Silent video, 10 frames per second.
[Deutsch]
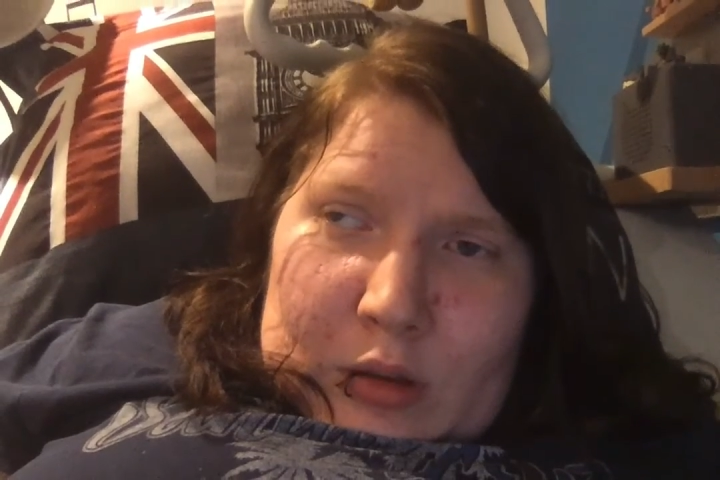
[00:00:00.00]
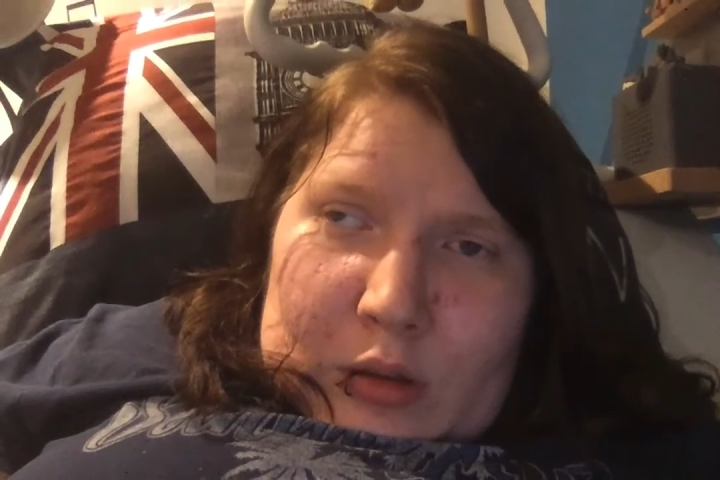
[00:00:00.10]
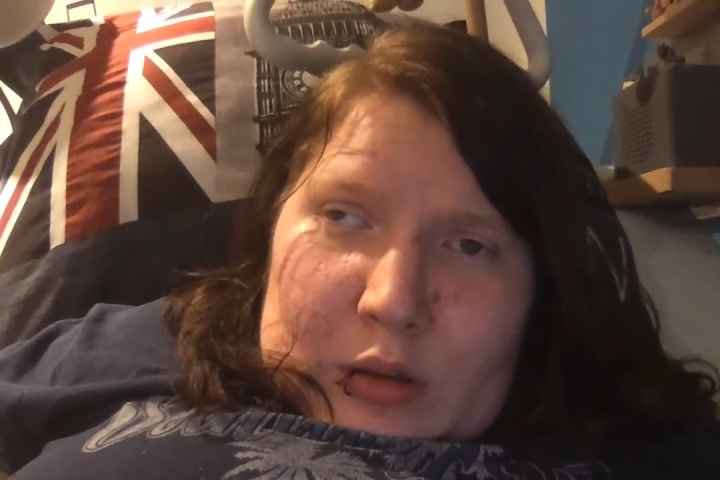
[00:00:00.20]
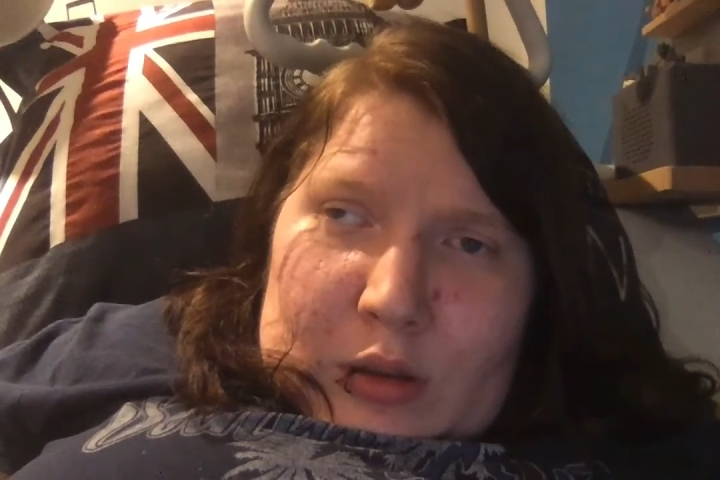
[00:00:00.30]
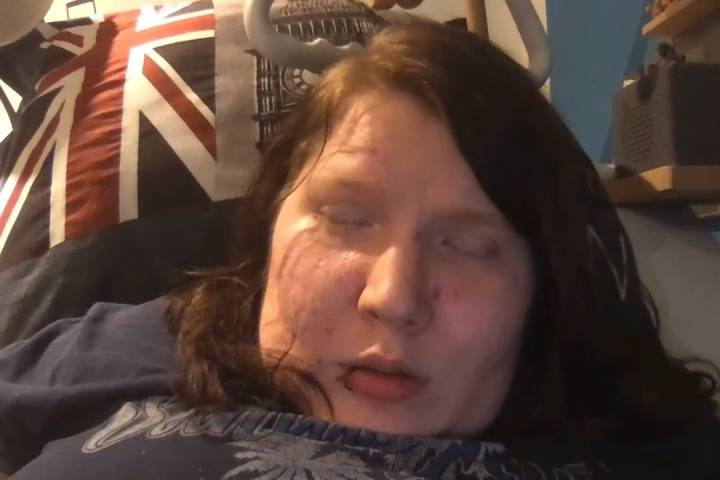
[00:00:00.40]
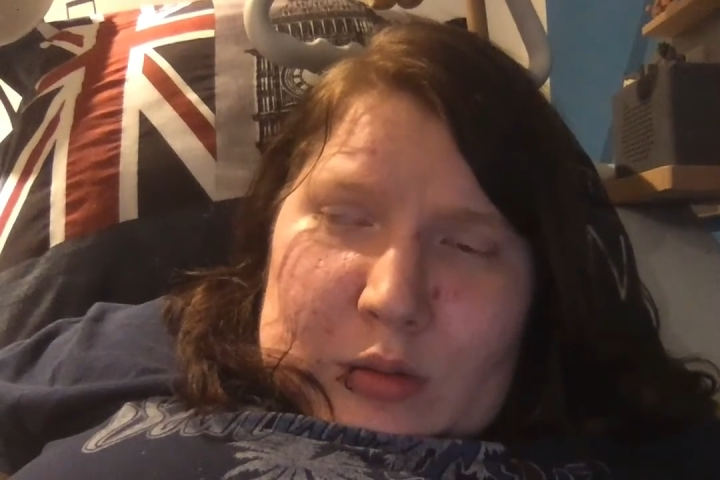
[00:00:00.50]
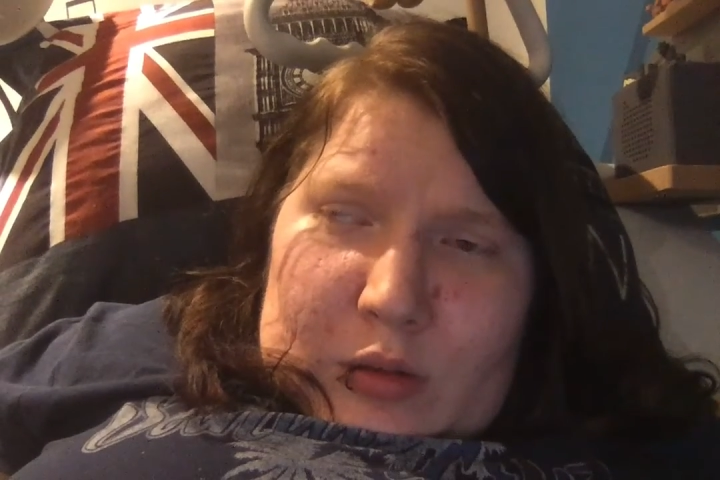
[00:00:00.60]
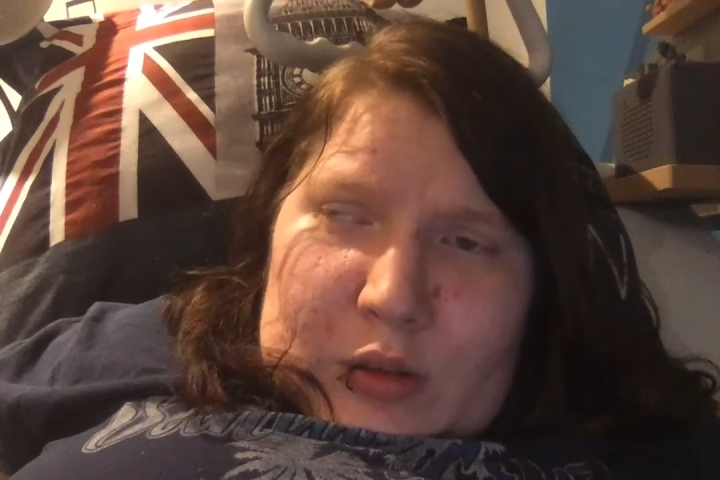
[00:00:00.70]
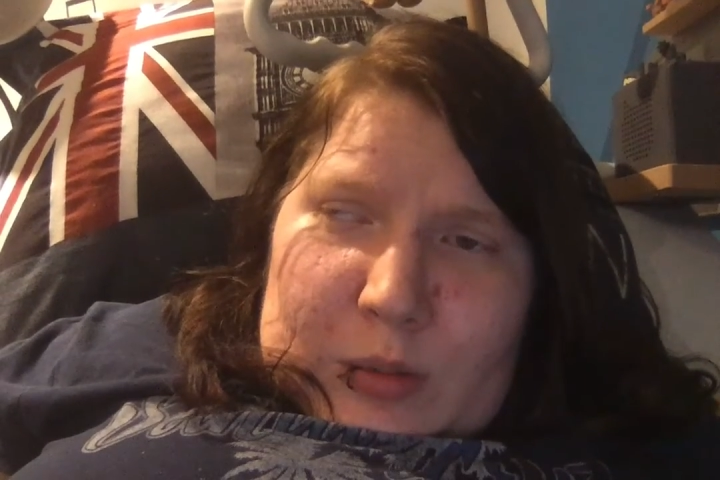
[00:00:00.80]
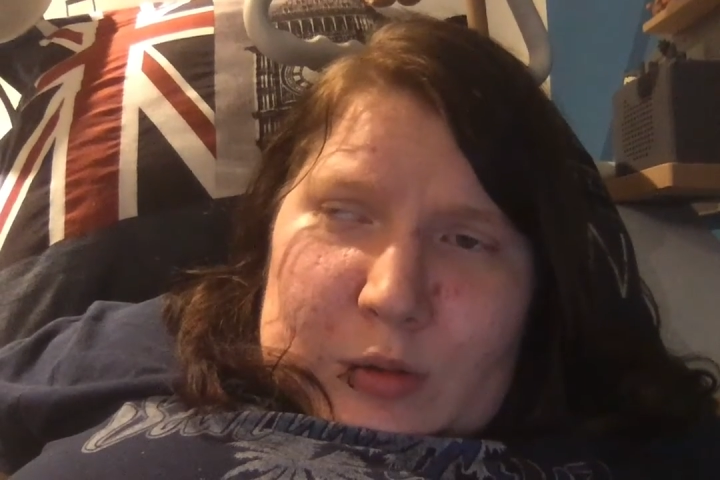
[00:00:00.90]
Na gut,
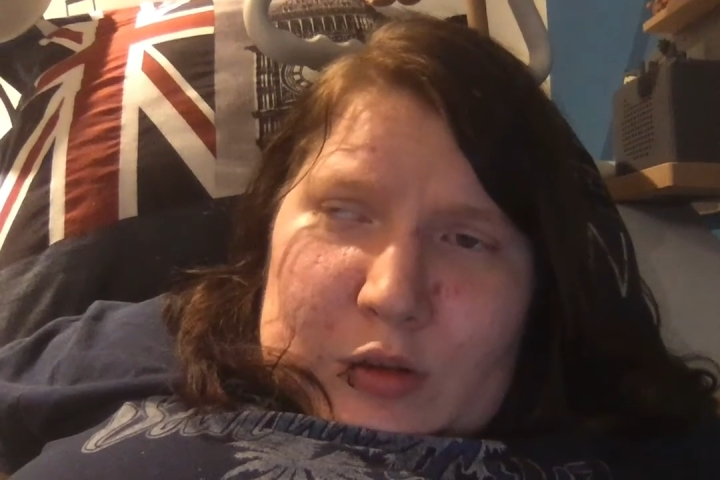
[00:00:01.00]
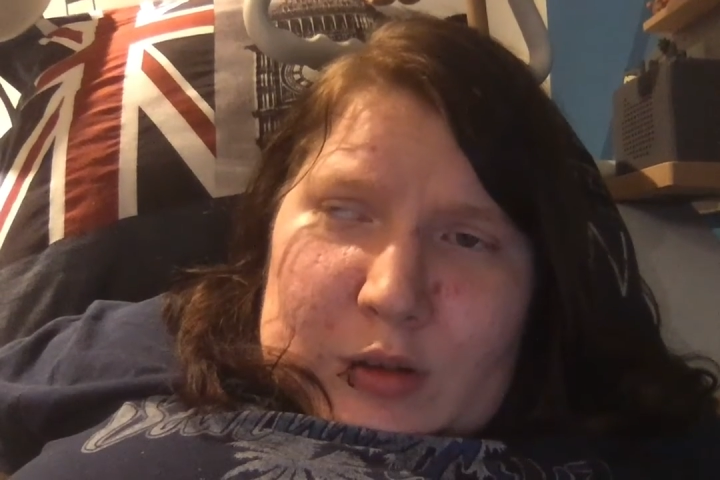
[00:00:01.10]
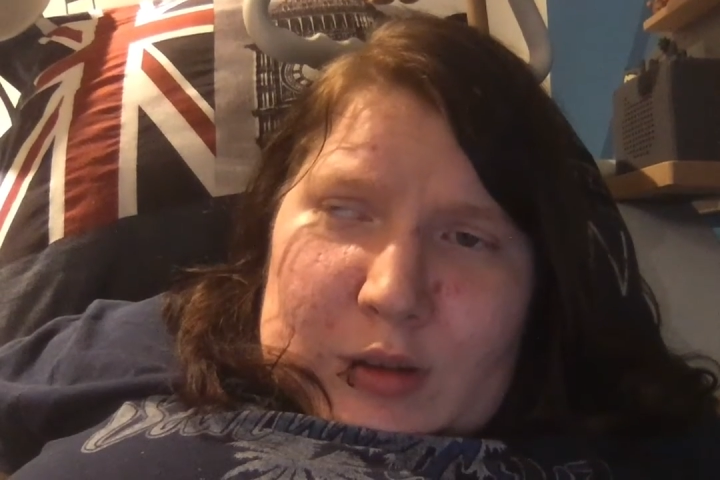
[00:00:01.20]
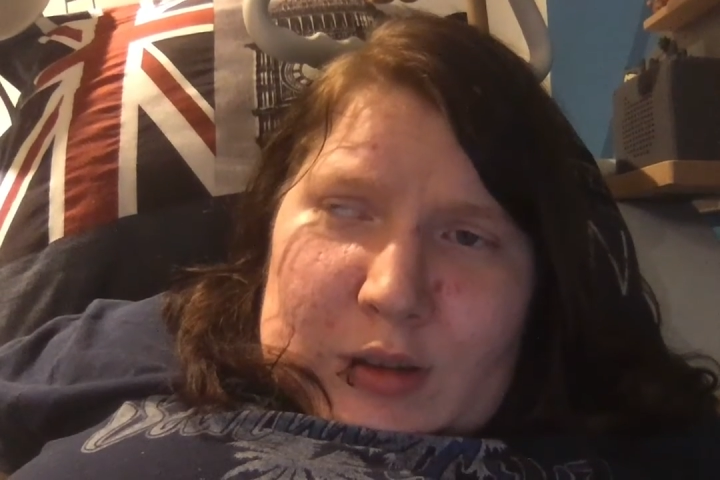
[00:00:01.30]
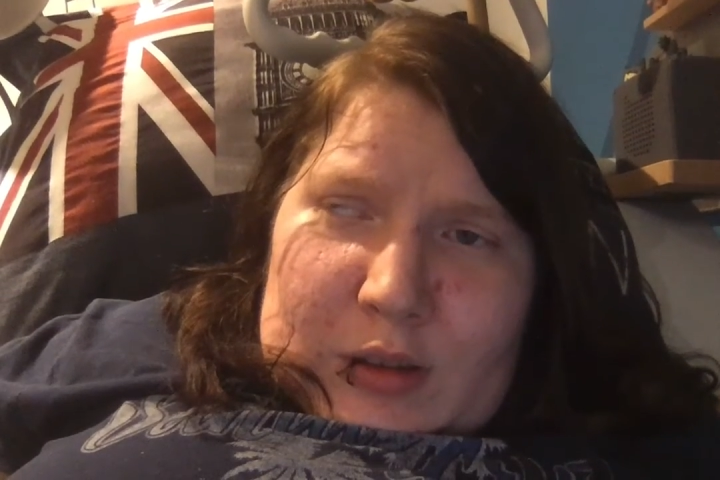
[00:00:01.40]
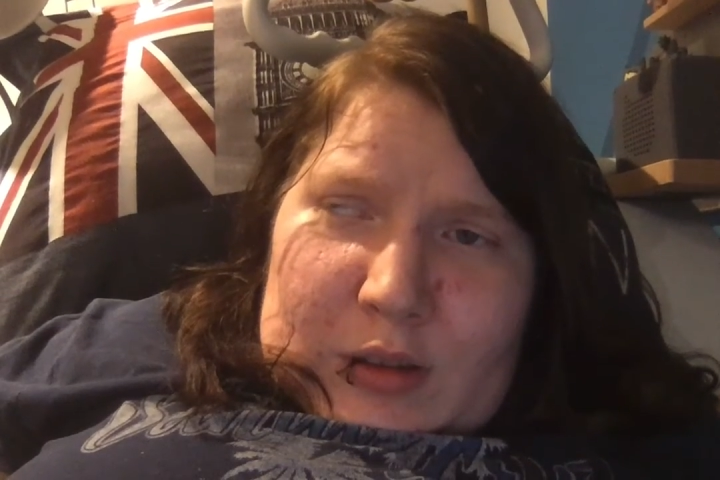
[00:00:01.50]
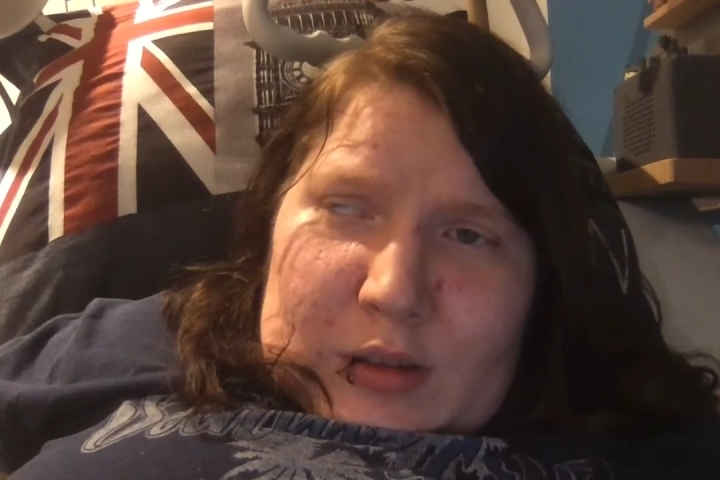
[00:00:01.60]
ich wünsche euch jetzt